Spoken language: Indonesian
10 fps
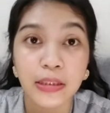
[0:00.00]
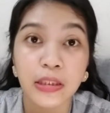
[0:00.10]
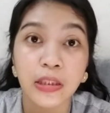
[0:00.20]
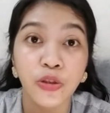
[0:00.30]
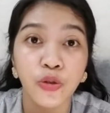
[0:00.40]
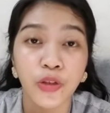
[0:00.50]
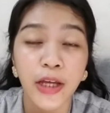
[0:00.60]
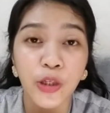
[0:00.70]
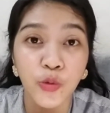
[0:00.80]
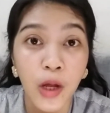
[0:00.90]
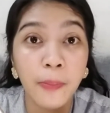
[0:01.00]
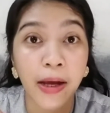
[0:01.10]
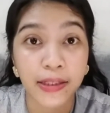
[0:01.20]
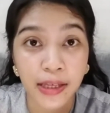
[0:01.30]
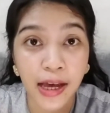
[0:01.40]
sejujurnya yang jual
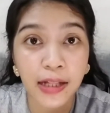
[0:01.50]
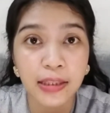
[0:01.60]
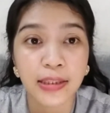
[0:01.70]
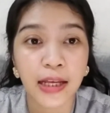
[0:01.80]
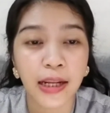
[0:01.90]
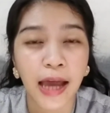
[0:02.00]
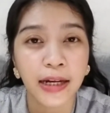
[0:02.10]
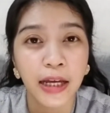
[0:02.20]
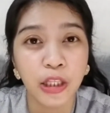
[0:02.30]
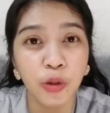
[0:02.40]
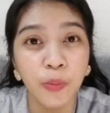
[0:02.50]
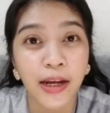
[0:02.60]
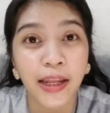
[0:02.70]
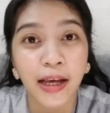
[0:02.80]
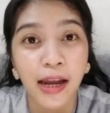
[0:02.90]
banyak dan harganya tuh
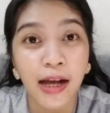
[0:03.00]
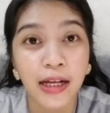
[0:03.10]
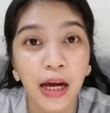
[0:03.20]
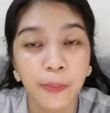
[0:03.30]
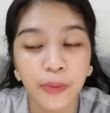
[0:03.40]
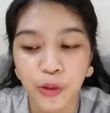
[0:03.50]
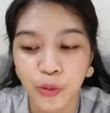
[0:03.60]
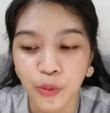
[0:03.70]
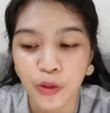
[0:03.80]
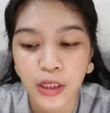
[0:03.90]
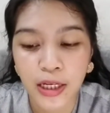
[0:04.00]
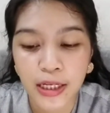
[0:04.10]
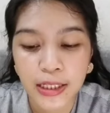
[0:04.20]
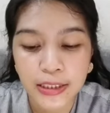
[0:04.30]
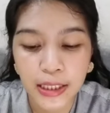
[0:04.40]
beraneka ragam gitu
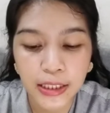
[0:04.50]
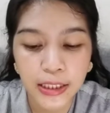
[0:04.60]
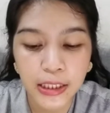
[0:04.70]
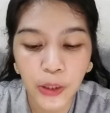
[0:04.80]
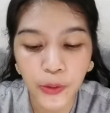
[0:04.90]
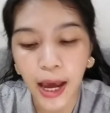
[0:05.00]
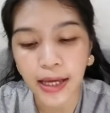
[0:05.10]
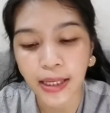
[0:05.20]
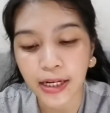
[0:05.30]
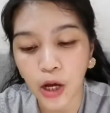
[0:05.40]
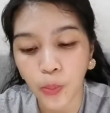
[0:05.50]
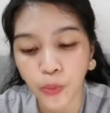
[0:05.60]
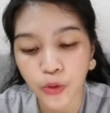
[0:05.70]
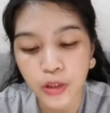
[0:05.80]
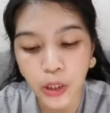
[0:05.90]
jadi ya udah akhirnya aku
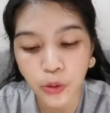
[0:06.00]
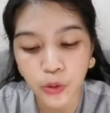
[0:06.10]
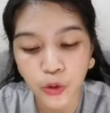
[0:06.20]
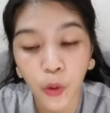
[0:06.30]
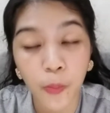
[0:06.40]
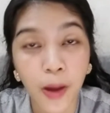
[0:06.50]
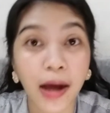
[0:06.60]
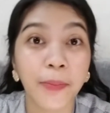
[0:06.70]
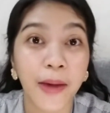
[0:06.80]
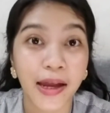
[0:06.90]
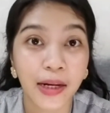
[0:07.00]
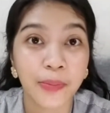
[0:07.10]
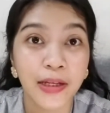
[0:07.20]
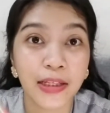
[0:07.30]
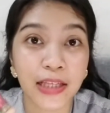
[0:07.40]
putuskan untuk nyoba kemarin
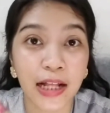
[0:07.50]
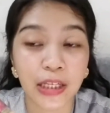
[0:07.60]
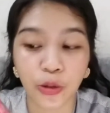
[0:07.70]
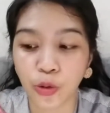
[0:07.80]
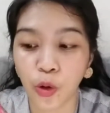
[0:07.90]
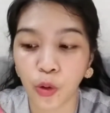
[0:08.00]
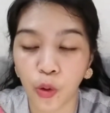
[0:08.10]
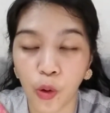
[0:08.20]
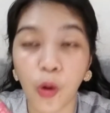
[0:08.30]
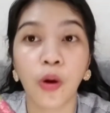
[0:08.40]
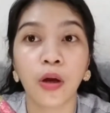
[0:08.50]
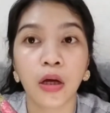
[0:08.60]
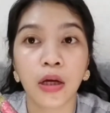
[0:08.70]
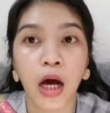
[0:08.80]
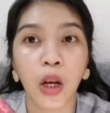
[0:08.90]
beli di salah satu toko
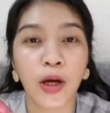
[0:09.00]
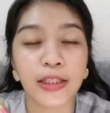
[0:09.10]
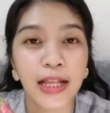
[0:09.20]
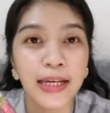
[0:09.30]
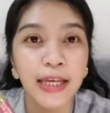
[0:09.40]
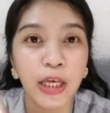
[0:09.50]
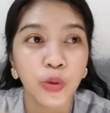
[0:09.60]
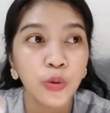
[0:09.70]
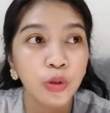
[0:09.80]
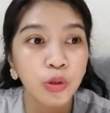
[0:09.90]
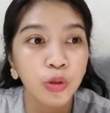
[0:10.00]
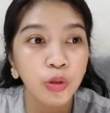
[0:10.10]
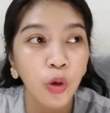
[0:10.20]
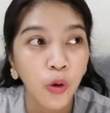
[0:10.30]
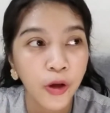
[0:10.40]
kalau nggak salah dia itu
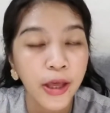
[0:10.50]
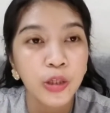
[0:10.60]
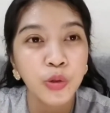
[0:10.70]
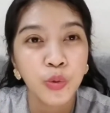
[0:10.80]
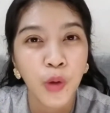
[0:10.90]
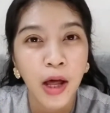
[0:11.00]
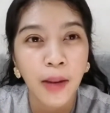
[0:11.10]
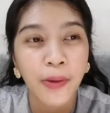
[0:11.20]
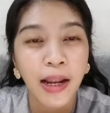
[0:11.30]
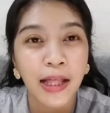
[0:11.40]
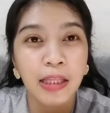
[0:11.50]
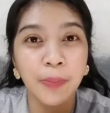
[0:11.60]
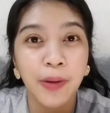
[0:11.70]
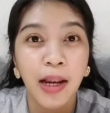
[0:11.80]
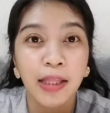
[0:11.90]
toko yang jual
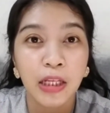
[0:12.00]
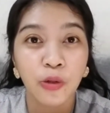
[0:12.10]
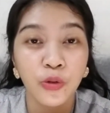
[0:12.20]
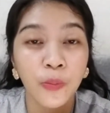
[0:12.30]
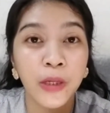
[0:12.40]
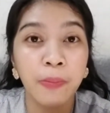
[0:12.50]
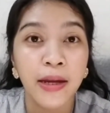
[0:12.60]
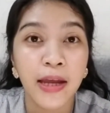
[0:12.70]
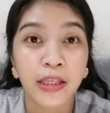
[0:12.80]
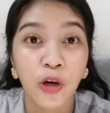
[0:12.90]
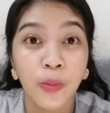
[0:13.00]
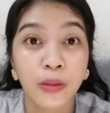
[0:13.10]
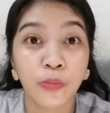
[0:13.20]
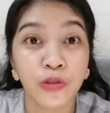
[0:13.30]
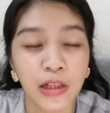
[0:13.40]
peralatan-peralatan untuk beribadahnya
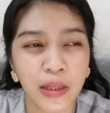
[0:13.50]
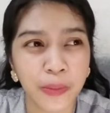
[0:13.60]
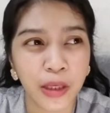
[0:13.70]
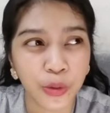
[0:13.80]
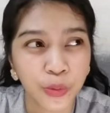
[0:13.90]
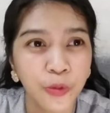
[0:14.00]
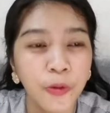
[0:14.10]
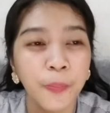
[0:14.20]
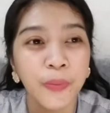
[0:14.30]
umat muslim gitu